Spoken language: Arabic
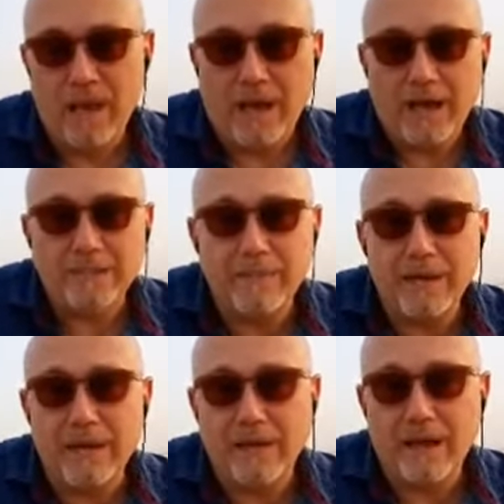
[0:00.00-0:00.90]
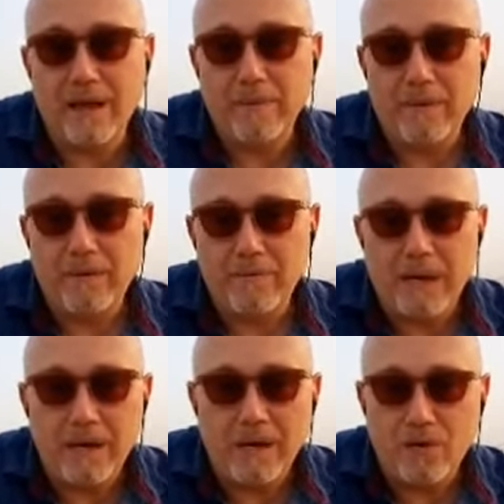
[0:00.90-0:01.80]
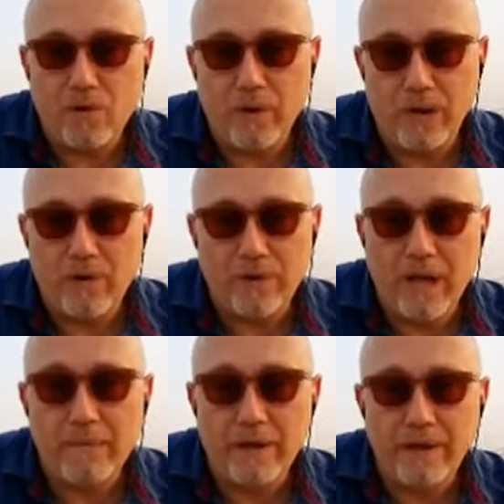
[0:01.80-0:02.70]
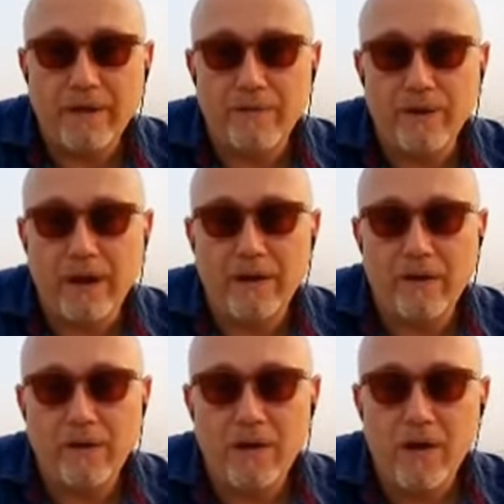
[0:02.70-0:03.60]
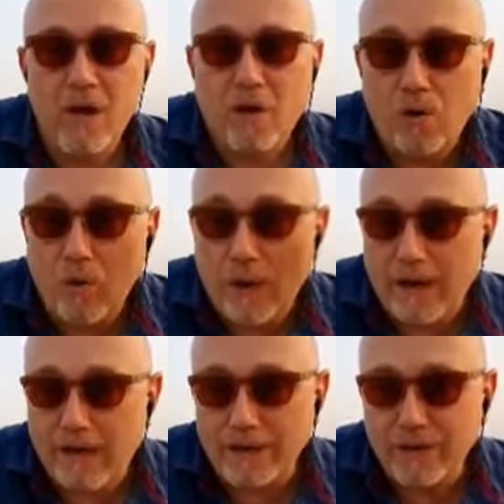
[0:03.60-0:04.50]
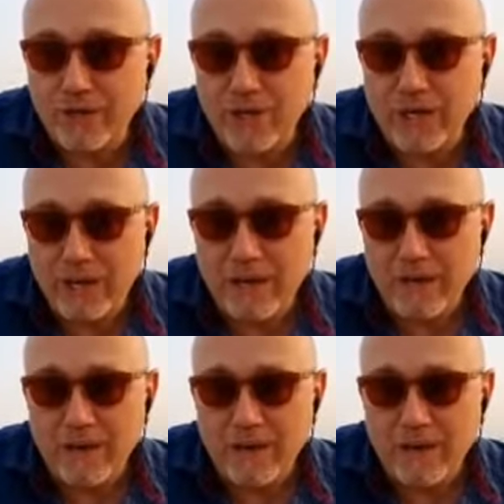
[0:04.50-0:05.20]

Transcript: حسب الكتاب بيقول لك هو انه دائما نحن في عنا قوى خارجيه